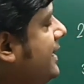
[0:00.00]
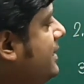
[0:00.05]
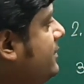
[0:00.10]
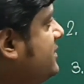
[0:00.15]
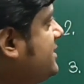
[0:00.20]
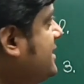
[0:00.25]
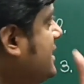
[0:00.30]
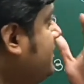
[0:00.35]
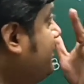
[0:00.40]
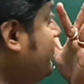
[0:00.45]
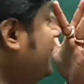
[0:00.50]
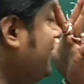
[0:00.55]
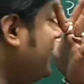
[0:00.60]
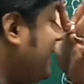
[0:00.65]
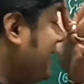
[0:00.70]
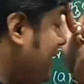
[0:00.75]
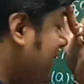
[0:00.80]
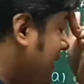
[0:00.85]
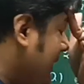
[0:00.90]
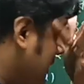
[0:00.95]

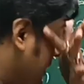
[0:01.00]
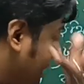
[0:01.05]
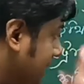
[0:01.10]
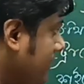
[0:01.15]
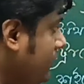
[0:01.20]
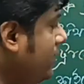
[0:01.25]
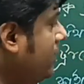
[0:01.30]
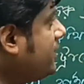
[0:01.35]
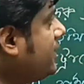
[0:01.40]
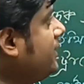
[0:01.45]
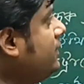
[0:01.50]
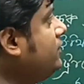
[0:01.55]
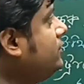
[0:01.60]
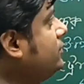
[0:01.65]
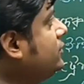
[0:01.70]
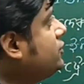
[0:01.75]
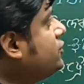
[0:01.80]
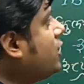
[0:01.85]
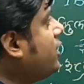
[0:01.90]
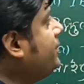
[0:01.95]
এমসিপিএ এগুলো
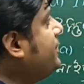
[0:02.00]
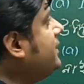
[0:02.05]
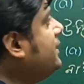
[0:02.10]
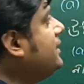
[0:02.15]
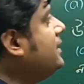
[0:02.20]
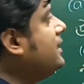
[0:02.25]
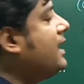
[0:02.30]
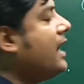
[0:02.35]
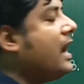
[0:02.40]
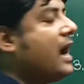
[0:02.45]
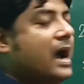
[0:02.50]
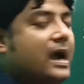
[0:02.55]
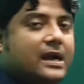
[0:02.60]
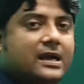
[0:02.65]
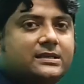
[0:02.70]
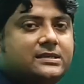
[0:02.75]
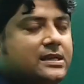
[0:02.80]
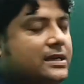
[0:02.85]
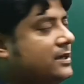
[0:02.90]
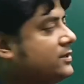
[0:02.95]
কিন্তু সবই
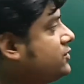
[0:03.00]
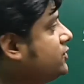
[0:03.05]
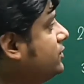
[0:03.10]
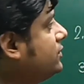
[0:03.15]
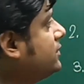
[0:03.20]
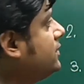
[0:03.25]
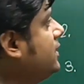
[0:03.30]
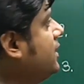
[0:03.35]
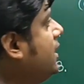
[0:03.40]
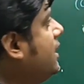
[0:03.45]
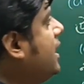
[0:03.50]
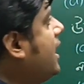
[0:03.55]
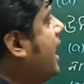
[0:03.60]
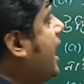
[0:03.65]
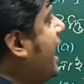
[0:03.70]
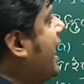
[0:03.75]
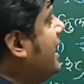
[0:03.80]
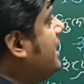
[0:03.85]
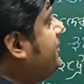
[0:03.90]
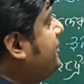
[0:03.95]
আগাছানাশক
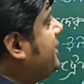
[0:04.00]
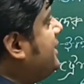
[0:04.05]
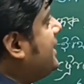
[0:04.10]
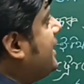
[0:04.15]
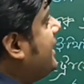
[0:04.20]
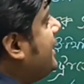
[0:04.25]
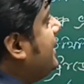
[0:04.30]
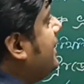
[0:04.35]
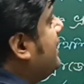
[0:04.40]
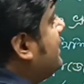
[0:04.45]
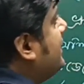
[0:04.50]
আইপিএ